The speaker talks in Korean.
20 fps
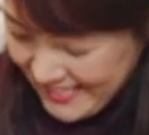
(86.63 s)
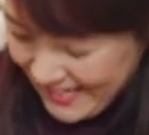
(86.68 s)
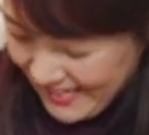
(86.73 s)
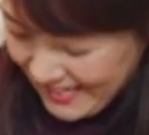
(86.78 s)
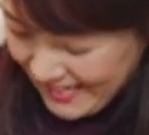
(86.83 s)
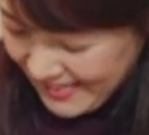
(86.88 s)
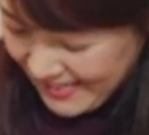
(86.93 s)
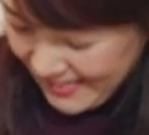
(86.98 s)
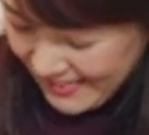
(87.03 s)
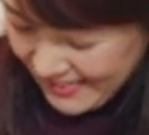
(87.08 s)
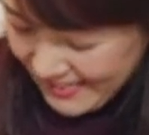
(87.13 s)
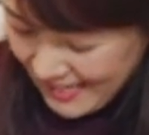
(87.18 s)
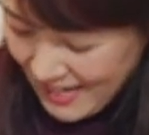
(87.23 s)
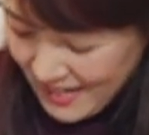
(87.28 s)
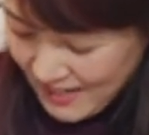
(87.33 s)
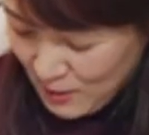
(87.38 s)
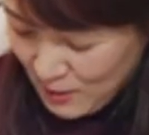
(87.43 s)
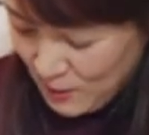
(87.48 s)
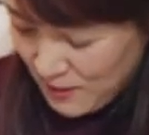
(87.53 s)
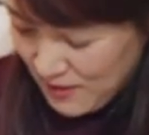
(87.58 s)
자,
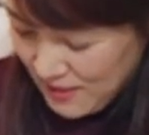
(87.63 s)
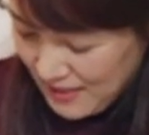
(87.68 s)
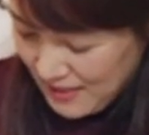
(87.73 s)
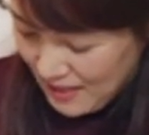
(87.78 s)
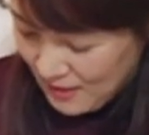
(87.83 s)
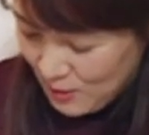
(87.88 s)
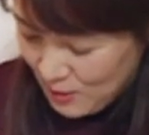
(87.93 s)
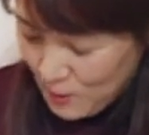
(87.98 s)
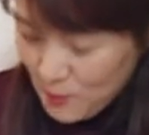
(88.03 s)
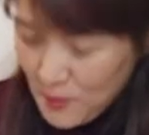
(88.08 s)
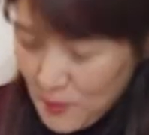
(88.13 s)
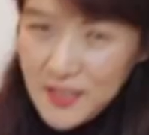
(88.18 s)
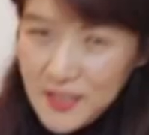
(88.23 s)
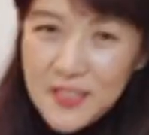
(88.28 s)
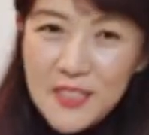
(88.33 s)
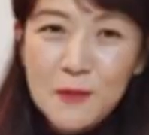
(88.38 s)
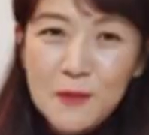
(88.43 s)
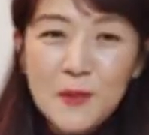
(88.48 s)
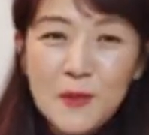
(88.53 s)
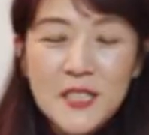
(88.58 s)
다 그렇게 단어와
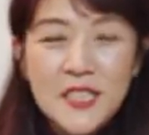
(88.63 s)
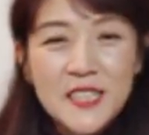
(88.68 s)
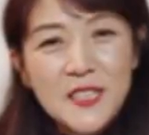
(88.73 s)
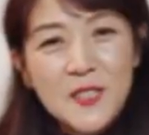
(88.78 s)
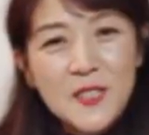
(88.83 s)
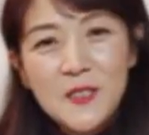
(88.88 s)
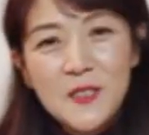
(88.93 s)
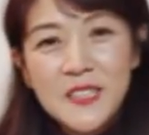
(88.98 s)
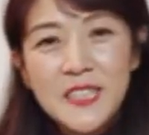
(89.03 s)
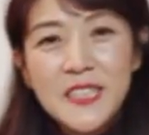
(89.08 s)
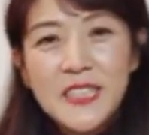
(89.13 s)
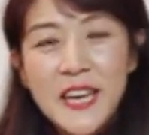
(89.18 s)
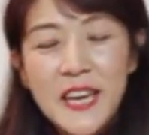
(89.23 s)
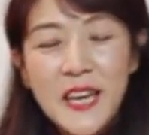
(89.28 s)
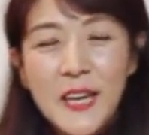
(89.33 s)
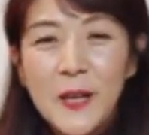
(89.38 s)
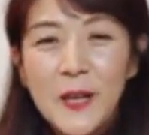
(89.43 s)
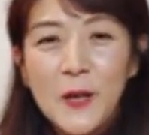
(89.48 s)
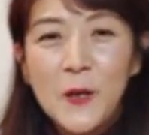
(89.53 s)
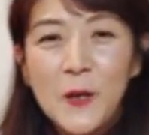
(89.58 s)
그림을 직접 그리게
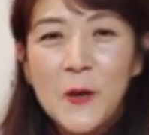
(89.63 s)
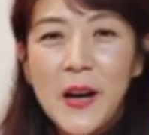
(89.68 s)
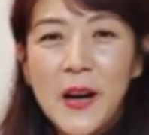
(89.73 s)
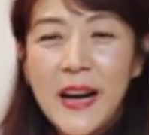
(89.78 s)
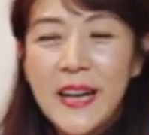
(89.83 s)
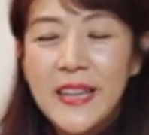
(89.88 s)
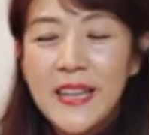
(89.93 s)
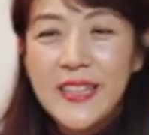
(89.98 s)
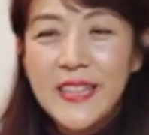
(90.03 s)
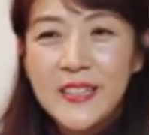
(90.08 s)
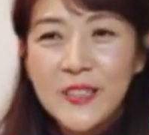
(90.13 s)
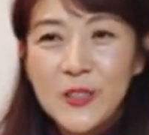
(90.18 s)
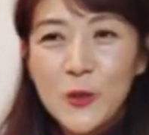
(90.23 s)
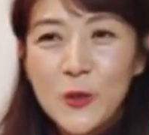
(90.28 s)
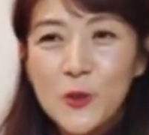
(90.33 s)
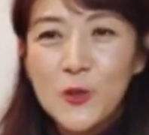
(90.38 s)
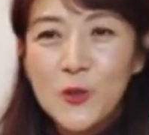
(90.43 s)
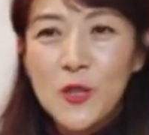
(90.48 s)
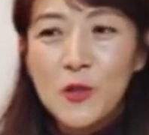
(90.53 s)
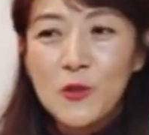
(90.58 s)
해요. 아이가
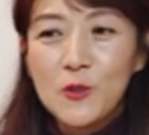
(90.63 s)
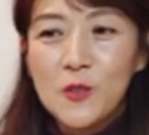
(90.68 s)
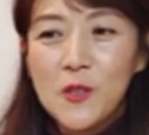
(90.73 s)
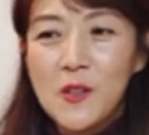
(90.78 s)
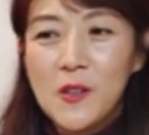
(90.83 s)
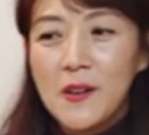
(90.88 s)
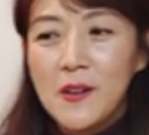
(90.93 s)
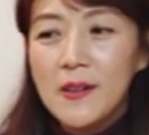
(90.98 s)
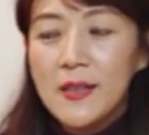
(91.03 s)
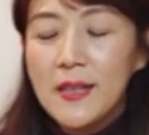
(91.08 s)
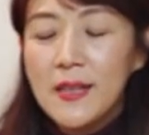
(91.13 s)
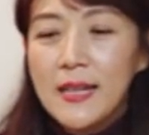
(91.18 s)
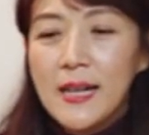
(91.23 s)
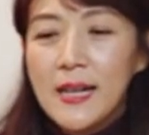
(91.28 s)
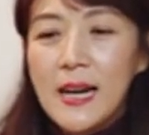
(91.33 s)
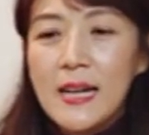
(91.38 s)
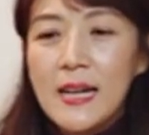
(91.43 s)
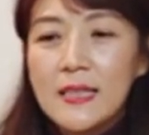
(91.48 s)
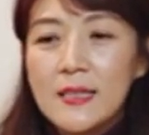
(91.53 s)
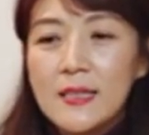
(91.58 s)
그려도 되고요.
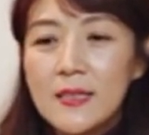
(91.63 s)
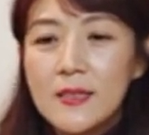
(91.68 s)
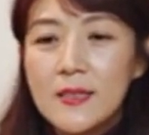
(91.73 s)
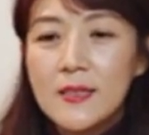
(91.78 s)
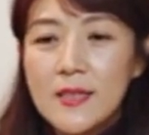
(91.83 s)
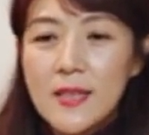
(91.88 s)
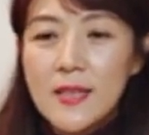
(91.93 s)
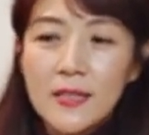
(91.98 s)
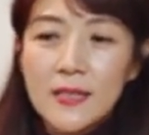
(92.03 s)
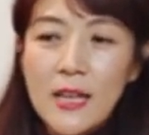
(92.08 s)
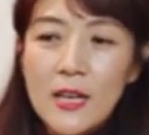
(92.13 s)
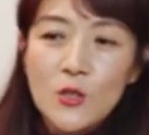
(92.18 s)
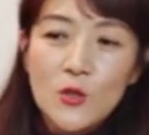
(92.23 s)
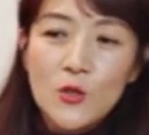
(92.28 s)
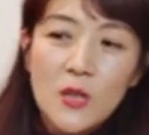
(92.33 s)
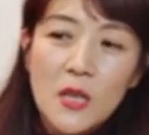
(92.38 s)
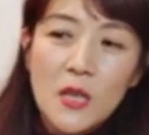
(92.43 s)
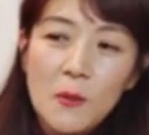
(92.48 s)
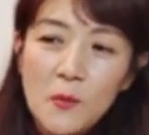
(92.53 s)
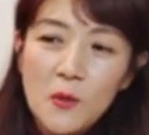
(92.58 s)
아이들을 제가
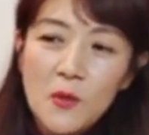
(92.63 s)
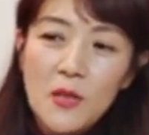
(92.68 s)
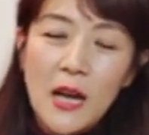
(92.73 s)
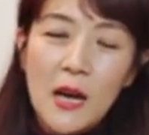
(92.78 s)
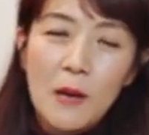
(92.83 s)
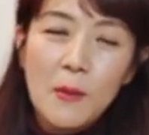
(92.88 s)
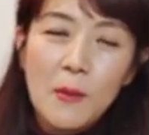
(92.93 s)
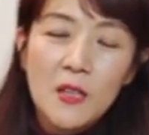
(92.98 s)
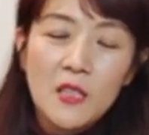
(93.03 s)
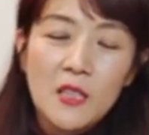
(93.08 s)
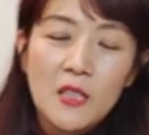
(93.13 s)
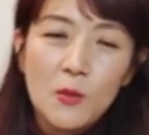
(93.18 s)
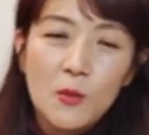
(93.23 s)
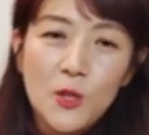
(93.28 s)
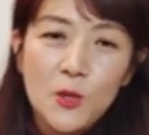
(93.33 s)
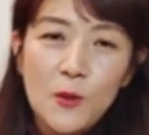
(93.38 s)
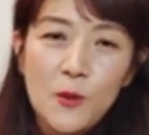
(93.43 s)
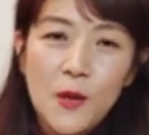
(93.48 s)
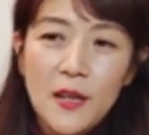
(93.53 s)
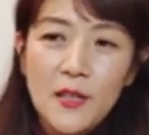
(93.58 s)
나중에 한번 다음
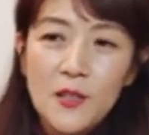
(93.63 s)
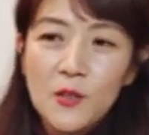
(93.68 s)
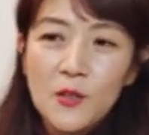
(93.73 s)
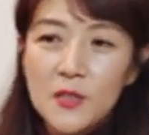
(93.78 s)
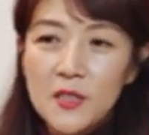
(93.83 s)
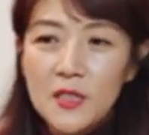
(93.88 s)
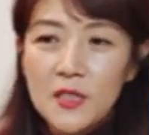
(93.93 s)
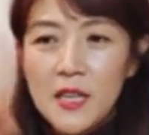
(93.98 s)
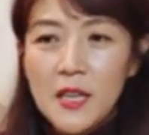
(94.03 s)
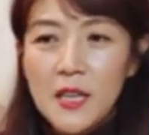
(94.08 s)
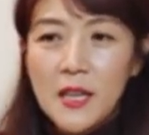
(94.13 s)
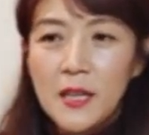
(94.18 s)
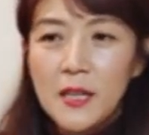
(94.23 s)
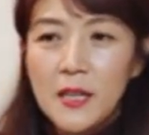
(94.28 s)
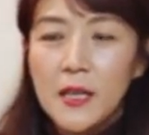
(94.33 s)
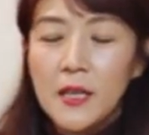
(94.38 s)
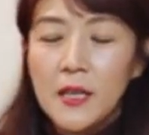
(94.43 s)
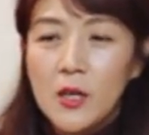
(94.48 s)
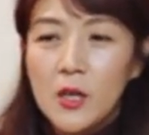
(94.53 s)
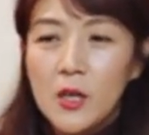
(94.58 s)
액티비티로 알려드릴게
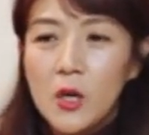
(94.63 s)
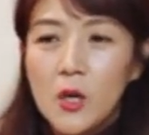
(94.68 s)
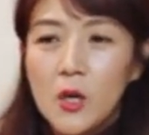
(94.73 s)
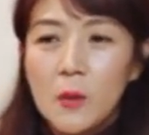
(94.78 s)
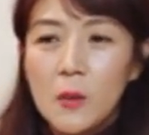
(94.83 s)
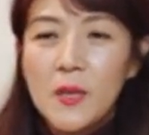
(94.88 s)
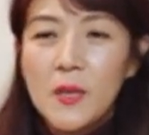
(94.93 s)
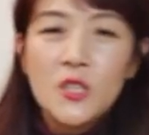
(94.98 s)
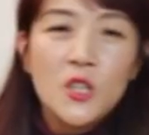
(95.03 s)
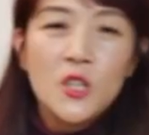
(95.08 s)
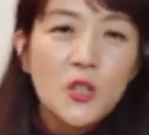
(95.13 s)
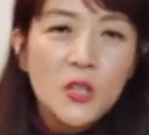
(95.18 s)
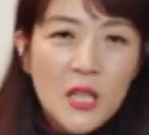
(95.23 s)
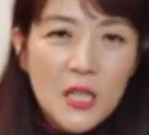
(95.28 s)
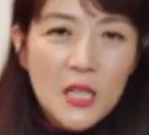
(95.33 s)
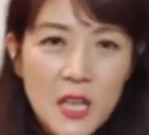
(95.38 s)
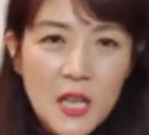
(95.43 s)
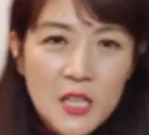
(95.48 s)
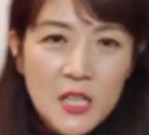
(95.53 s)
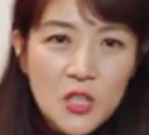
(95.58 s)
어, 픽처
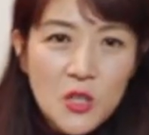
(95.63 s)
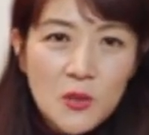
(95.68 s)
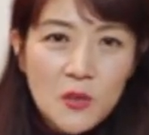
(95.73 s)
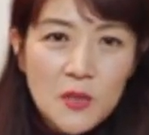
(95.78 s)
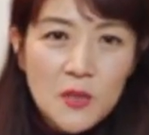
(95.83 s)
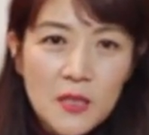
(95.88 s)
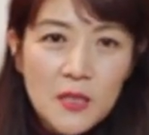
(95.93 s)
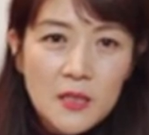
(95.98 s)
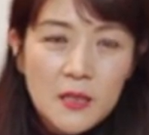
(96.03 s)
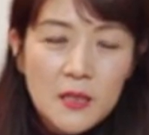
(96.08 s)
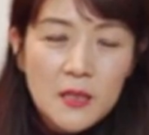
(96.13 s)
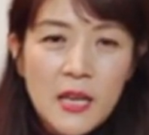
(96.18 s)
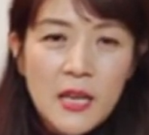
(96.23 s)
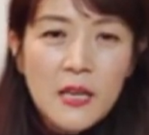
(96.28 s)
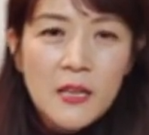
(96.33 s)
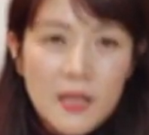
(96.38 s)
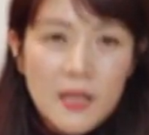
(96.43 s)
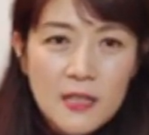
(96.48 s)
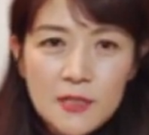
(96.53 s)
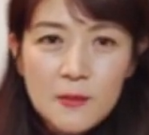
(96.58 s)
딕테이션이라는
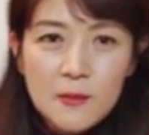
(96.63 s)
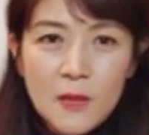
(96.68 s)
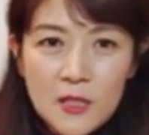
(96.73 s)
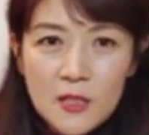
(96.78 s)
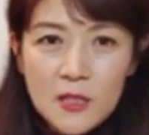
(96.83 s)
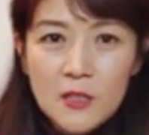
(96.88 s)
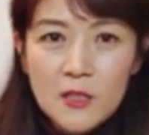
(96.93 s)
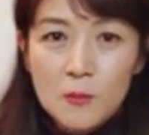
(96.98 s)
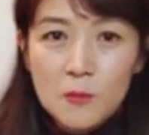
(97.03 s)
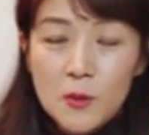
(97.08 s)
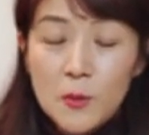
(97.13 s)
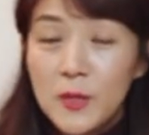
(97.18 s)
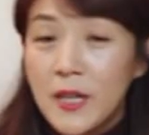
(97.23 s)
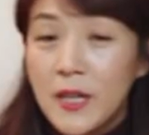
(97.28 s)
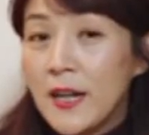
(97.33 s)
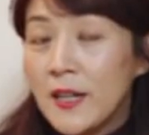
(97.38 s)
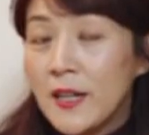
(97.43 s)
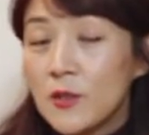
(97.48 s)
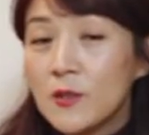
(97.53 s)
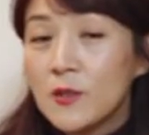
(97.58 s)
게임 카드 만드는 법을
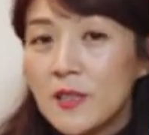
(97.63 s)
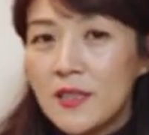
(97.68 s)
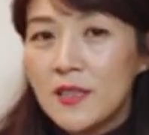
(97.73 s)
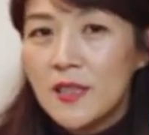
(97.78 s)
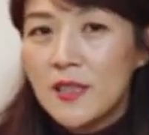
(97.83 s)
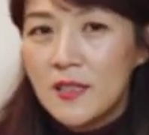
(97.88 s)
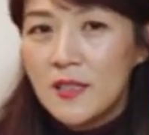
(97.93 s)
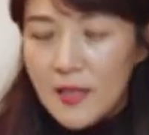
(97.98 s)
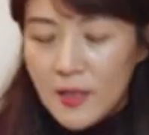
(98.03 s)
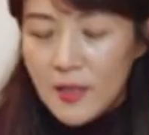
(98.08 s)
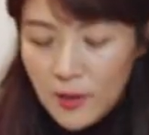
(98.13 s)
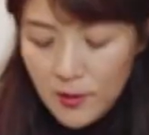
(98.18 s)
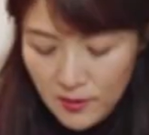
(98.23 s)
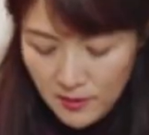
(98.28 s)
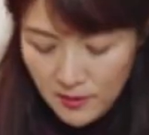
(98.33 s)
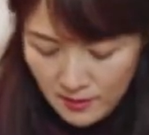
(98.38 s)
알려드릴 텐데요.